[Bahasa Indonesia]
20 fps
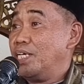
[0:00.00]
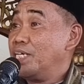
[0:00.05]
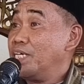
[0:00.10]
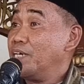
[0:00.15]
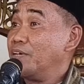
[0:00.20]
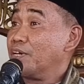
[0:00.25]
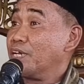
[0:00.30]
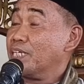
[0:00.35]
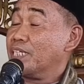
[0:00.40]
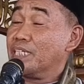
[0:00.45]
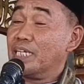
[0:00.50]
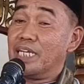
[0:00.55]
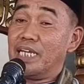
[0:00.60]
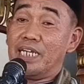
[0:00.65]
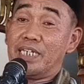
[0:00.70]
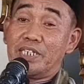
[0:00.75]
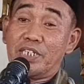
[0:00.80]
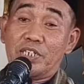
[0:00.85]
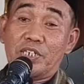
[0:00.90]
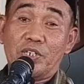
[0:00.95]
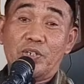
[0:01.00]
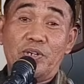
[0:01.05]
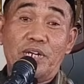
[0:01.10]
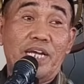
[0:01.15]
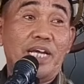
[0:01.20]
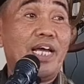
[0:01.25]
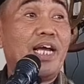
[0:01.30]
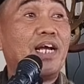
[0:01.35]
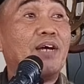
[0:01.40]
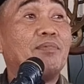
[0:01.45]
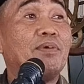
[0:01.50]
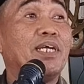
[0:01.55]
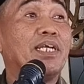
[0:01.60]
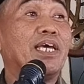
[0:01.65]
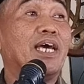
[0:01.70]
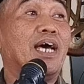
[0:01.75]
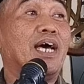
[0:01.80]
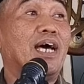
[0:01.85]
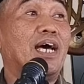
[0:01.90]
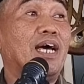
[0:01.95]
Iyo biasanya asso degaga
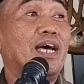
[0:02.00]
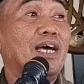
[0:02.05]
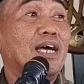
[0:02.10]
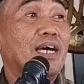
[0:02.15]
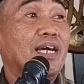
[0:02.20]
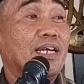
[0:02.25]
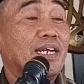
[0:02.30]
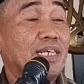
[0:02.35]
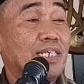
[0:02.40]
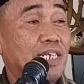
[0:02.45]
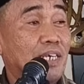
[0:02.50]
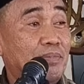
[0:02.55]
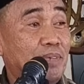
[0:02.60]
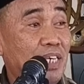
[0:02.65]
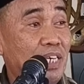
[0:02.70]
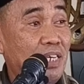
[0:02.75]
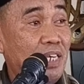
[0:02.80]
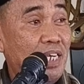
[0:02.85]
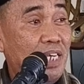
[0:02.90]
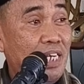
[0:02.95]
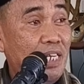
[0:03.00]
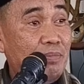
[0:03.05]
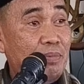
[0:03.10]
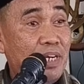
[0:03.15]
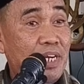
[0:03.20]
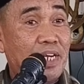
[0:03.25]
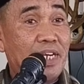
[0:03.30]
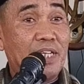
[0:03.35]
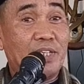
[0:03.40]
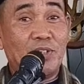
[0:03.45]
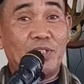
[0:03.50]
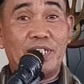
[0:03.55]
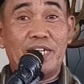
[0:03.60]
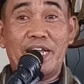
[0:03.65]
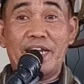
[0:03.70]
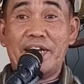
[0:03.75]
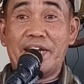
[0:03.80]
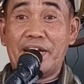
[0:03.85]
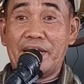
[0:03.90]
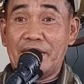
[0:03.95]
maja. Nasabi di madari tu
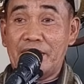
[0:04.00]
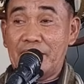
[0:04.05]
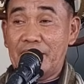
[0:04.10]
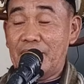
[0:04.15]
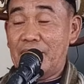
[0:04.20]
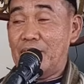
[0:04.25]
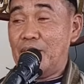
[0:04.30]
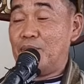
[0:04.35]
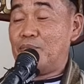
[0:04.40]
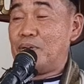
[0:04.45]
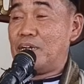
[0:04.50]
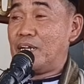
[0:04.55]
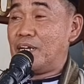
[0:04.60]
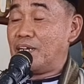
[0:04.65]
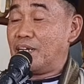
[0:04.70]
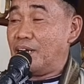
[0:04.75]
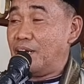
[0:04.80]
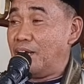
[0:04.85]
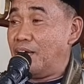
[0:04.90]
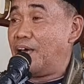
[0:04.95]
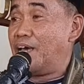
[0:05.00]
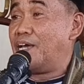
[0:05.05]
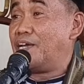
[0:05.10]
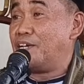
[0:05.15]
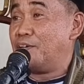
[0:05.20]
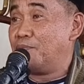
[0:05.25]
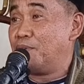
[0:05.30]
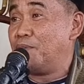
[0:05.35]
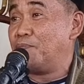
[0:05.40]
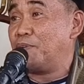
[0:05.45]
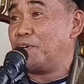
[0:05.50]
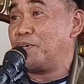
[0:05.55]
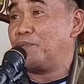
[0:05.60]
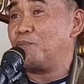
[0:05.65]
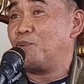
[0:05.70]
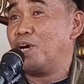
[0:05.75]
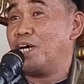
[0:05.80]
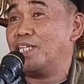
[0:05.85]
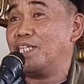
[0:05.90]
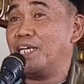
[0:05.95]
sidendrenge madarila da Bapak
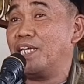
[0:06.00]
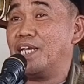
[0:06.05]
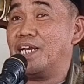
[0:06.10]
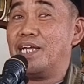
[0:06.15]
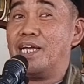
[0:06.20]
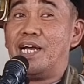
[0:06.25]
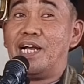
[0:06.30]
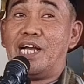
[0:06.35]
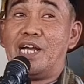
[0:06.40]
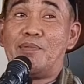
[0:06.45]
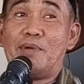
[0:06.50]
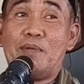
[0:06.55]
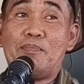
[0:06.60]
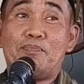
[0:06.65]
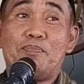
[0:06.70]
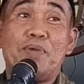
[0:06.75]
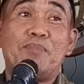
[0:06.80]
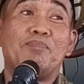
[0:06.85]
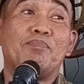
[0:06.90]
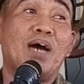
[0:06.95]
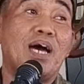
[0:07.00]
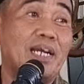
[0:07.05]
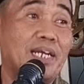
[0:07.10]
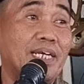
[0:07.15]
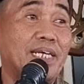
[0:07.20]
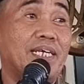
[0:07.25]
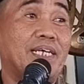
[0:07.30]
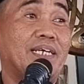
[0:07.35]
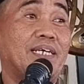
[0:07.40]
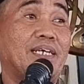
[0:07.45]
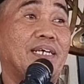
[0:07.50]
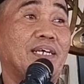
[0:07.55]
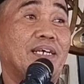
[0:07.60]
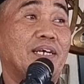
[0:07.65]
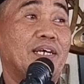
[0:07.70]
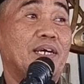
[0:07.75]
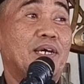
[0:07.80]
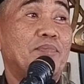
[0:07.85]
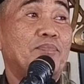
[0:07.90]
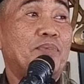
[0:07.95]
Ibu hadirin angka mapimali.
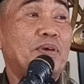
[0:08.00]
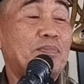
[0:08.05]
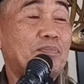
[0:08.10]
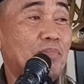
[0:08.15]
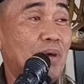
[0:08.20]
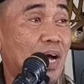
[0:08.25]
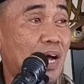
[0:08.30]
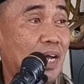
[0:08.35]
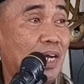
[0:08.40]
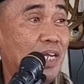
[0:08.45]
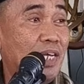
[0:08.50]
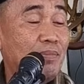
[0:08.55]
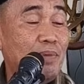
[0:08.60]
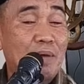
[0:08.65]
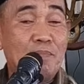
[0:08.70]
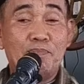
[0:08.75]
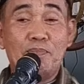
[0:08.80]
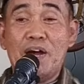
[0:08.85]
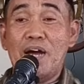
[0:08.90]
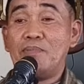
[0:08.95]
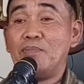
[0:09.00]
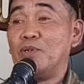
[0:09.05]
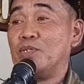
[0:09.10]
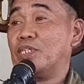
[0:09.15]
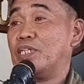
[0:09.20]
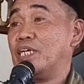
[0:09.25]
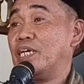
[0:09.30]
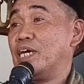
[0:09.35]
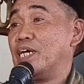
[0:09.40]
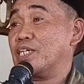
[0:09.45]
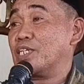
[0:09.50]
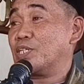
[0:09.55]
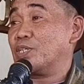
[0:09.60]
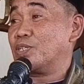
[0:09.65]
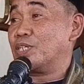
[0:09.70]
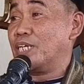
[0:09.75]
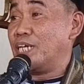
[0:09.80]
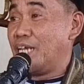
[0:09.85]
Pimali mapak buting asso